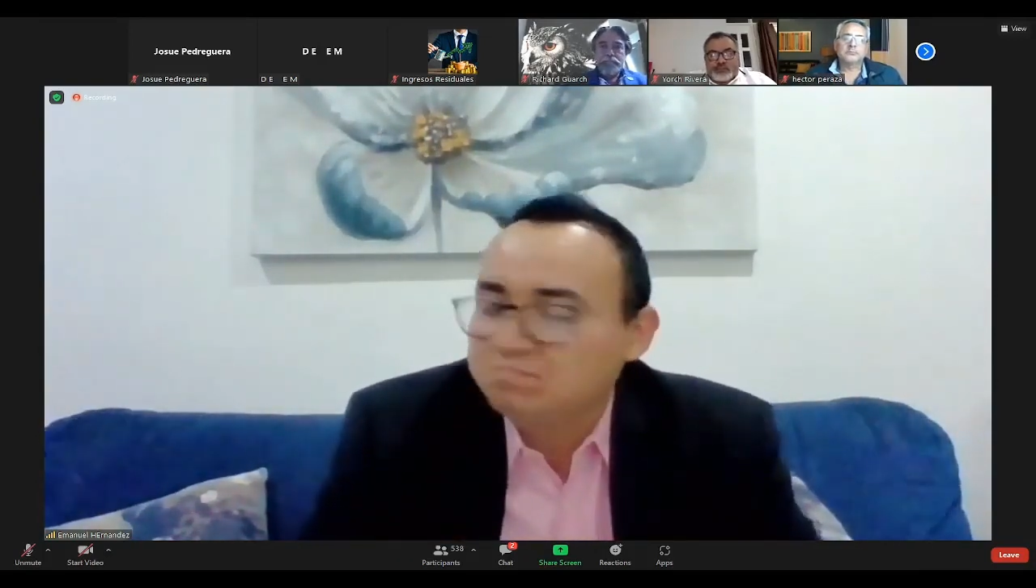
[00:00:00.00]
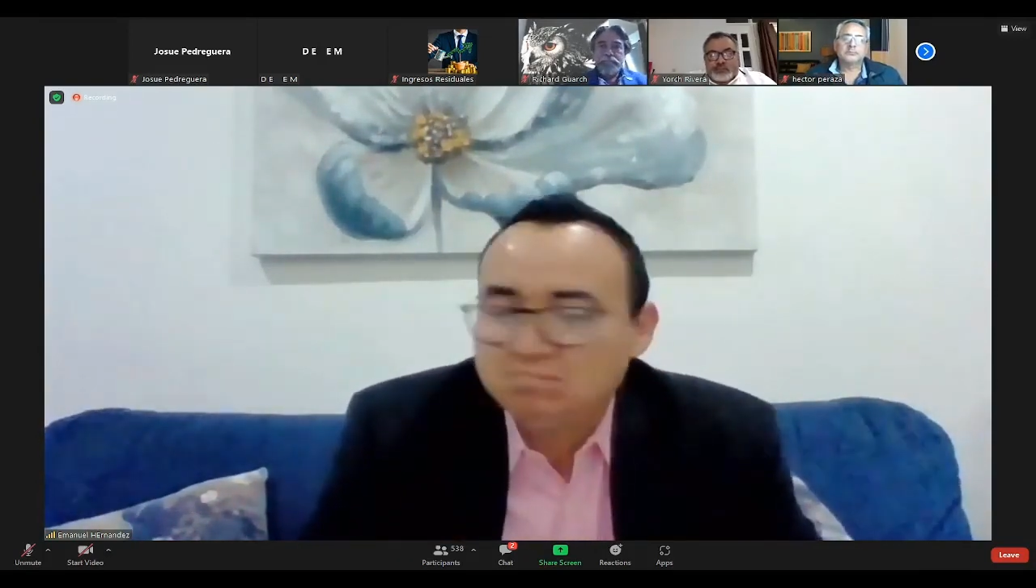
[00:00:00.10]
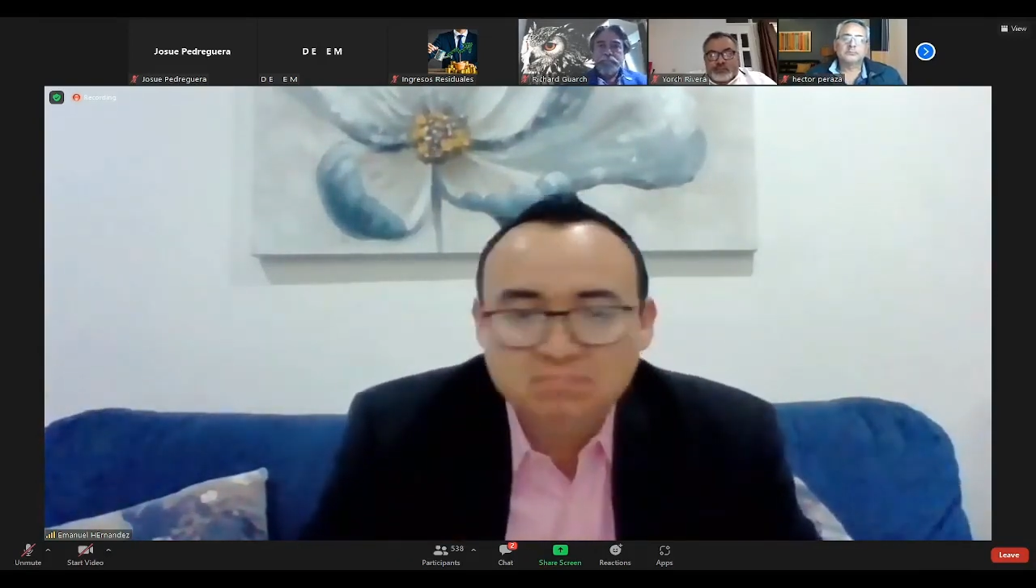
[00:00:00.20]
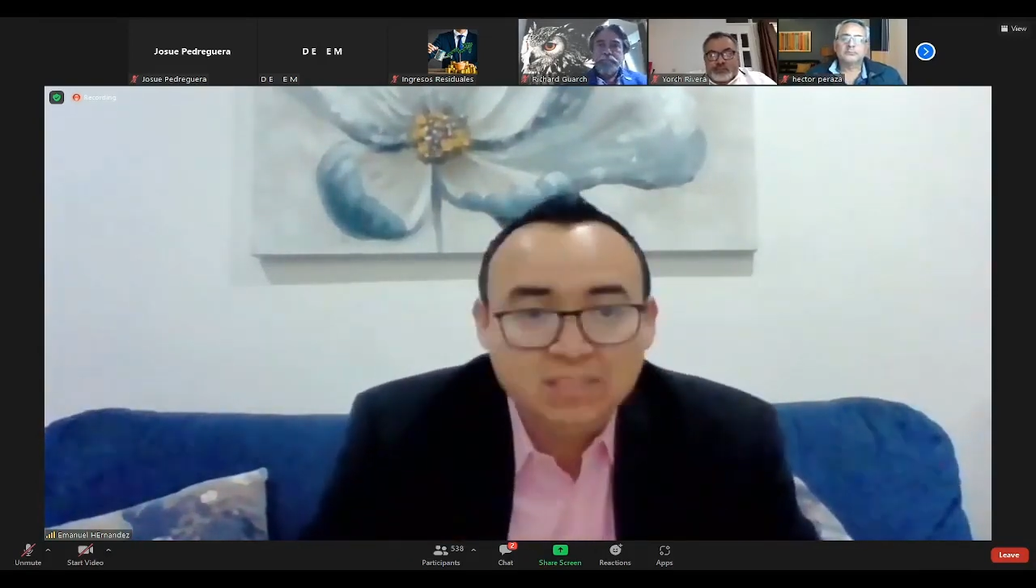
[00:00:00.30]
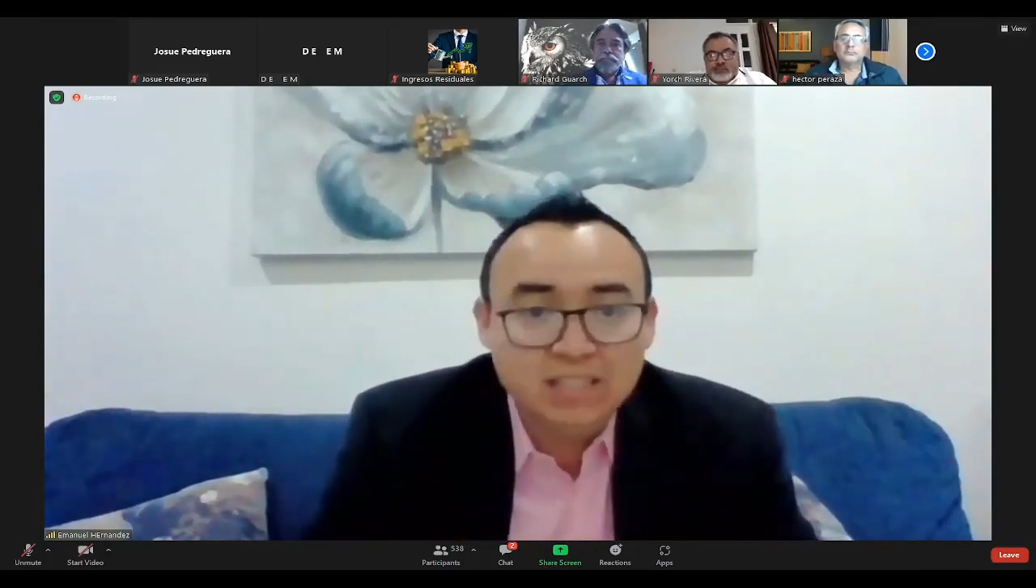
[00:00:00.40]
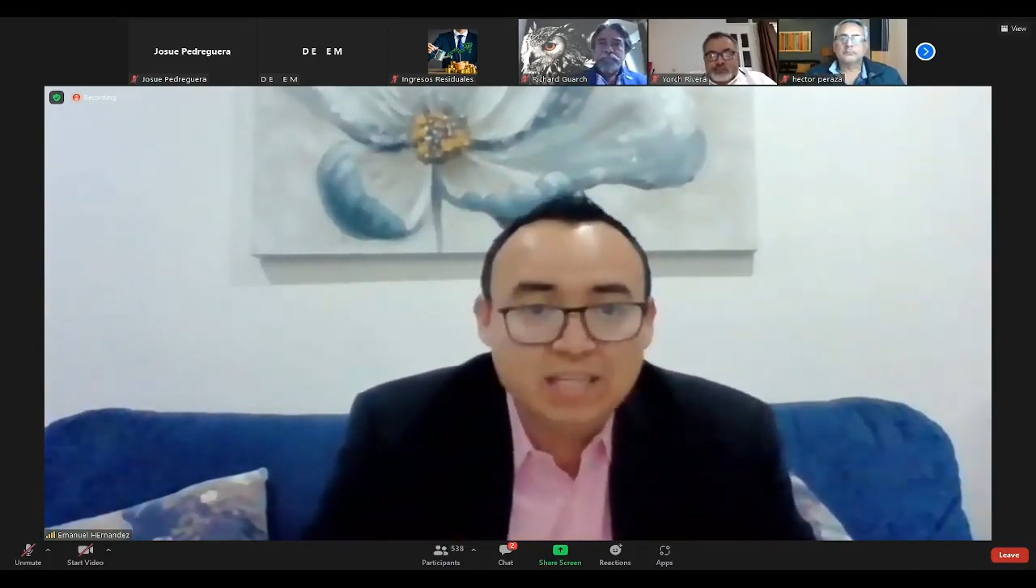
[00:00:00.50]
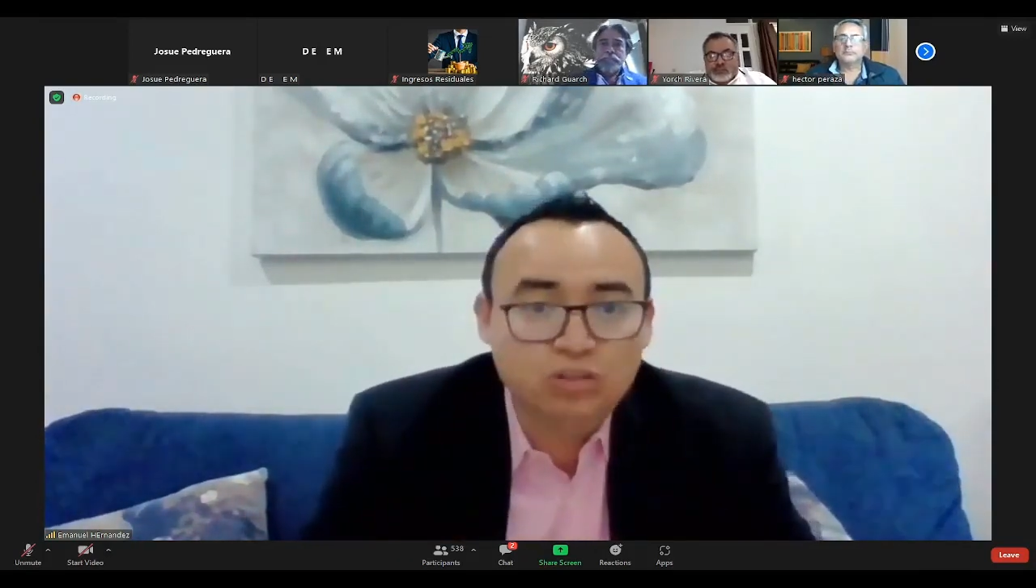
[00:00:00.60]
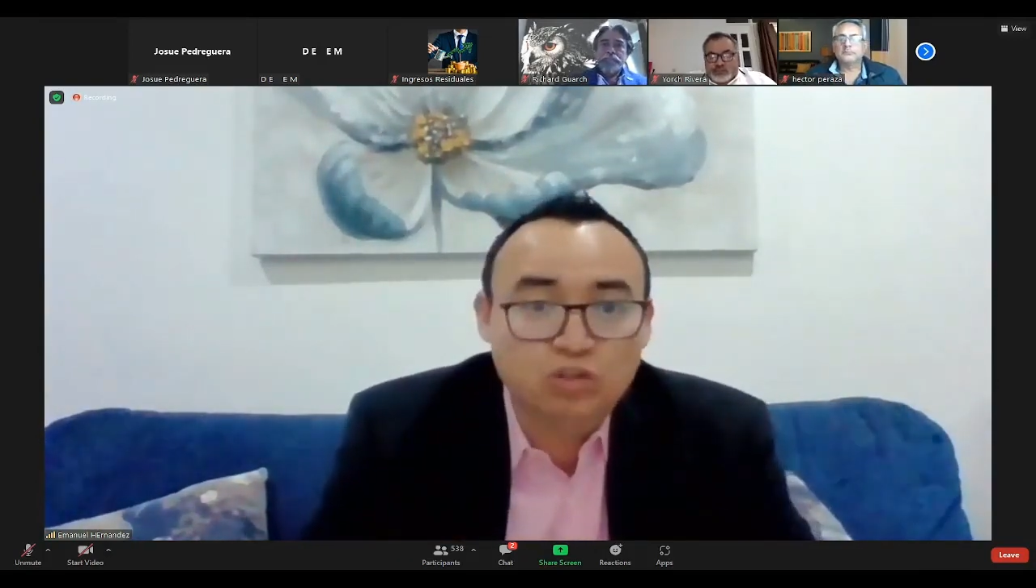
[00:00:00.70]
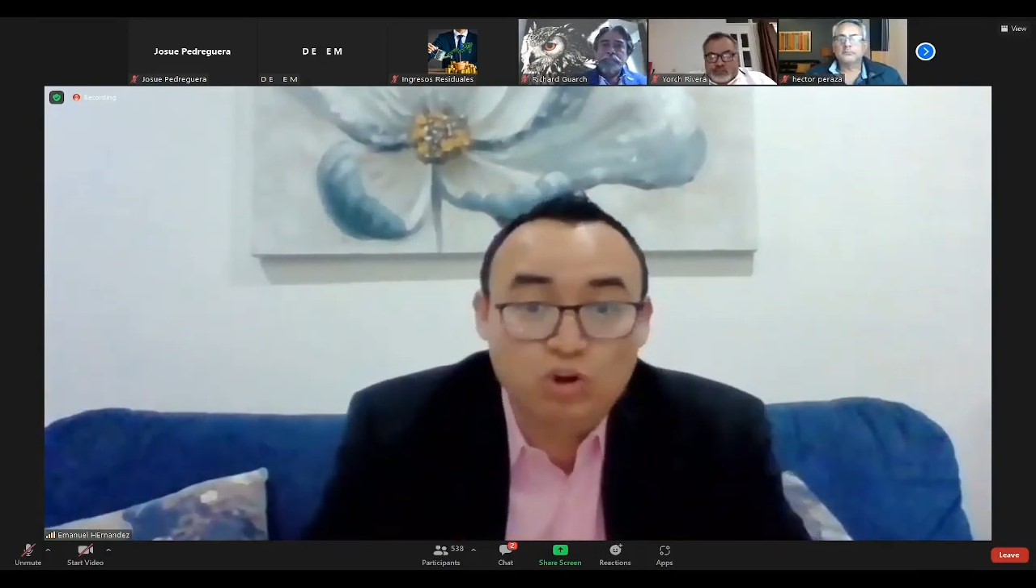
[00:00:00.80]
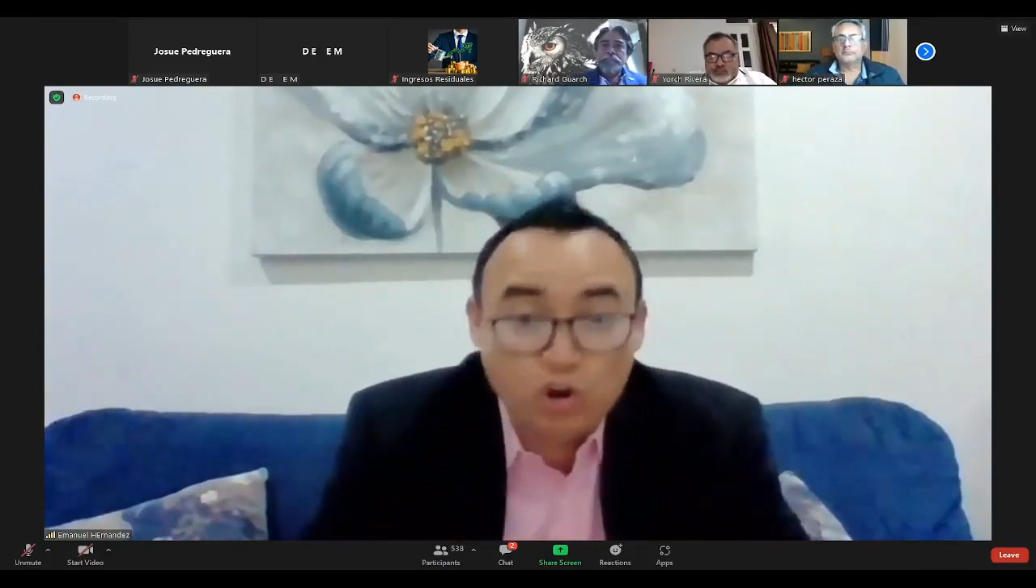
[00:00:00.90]
eh,
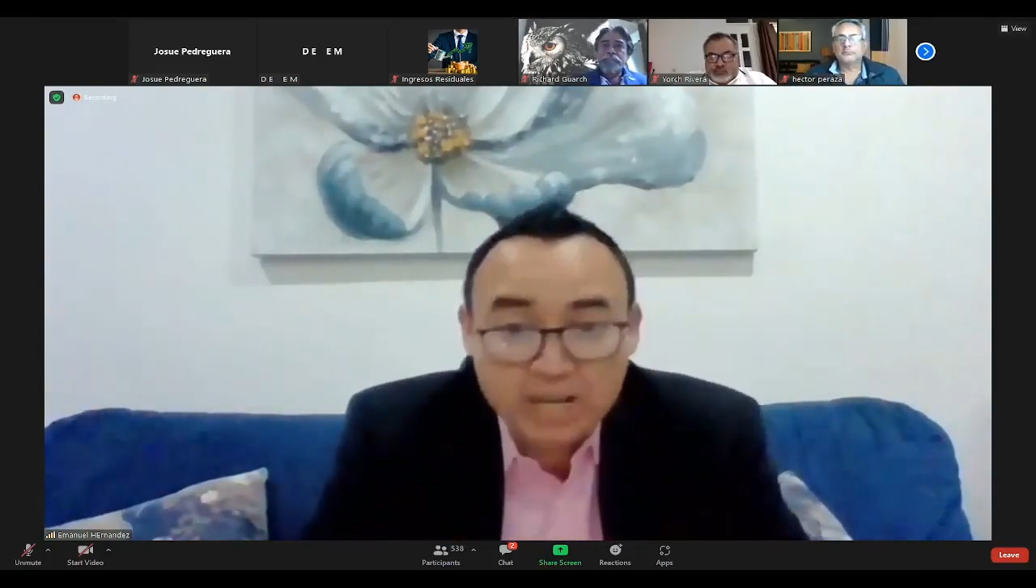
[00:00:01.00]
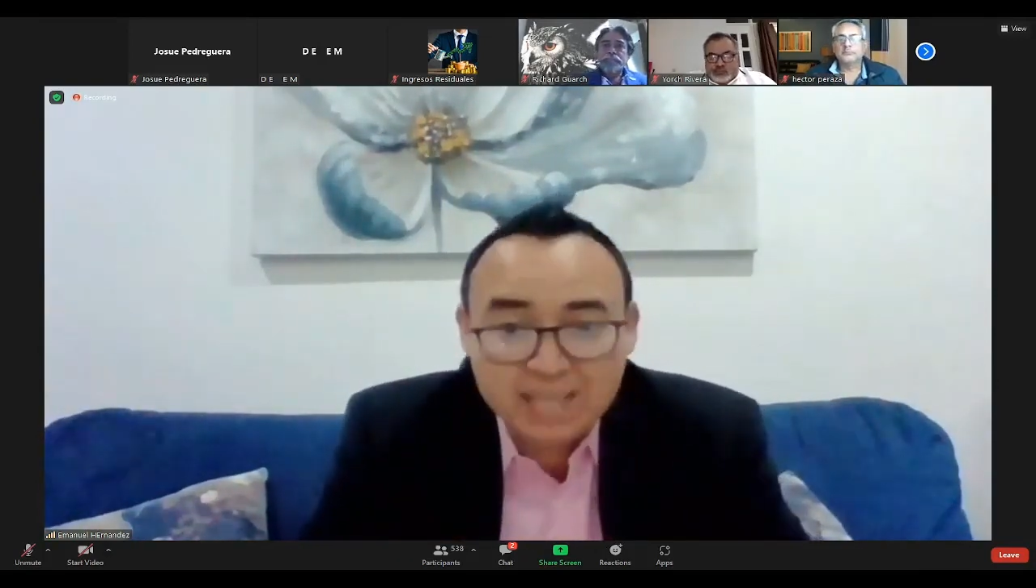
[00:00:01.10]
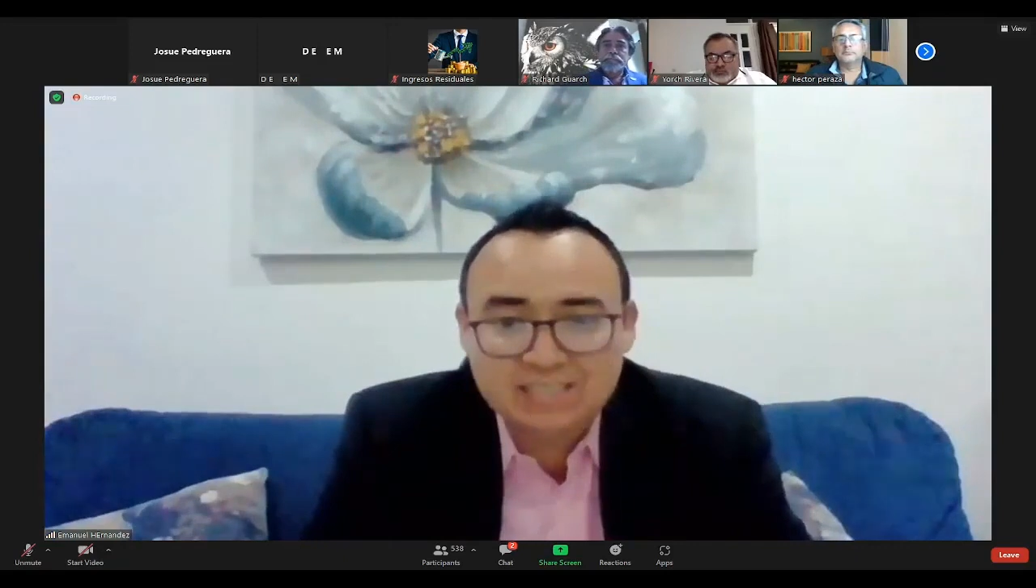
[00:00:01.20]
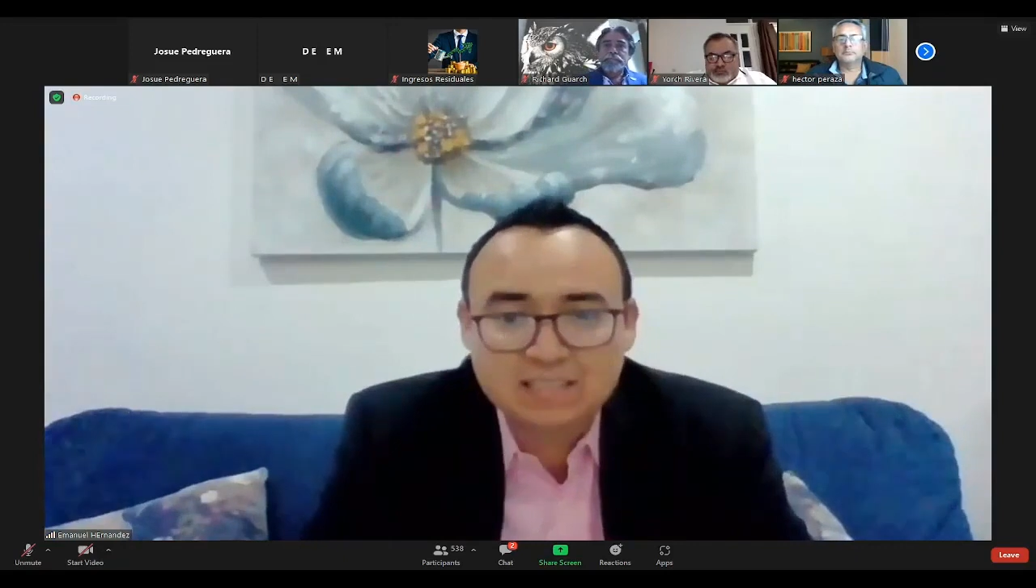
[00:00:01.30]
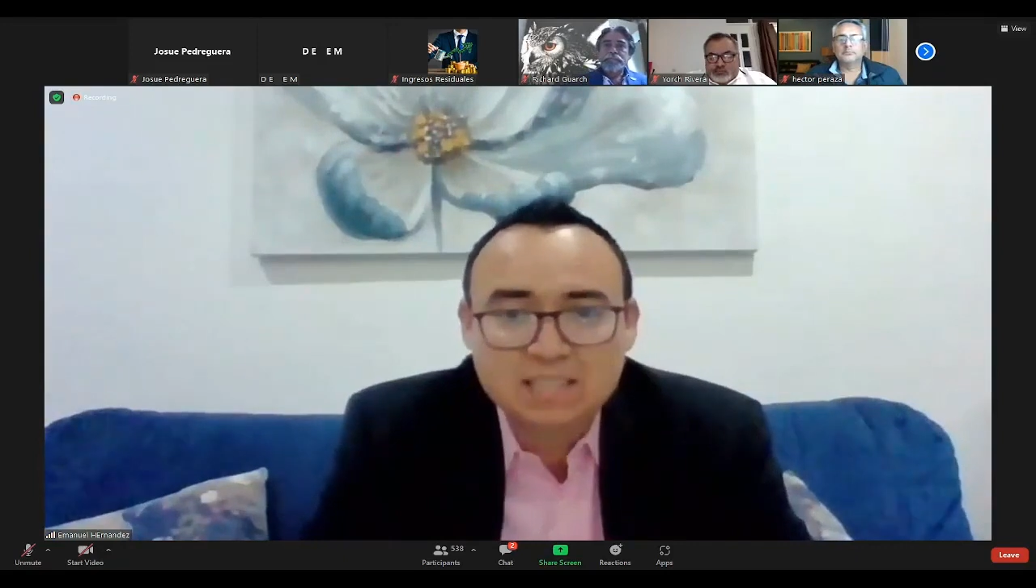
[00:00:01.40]
dolores,